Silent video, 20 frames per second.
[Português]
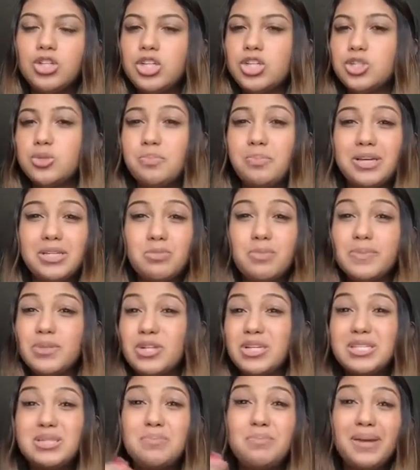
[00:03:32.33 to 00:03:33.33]
Gente, parece uma
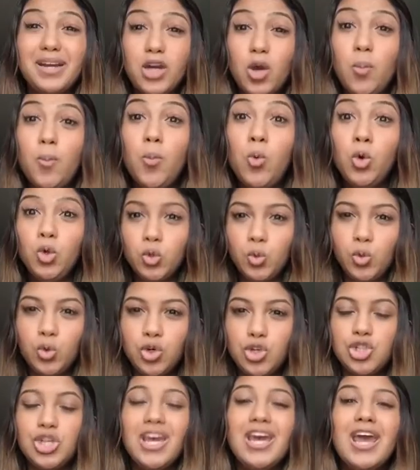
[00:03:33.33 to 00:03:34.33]
pessoa que se perdeu muito
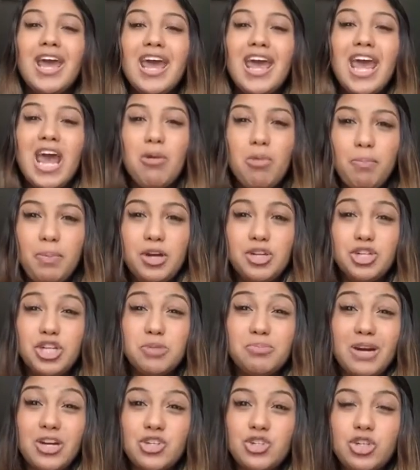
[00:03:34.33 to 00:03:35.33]
hoje. Eu me
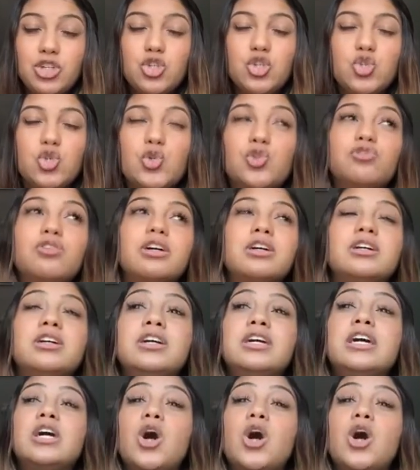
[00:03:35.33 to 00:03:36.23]
perdi embaixo de chuva.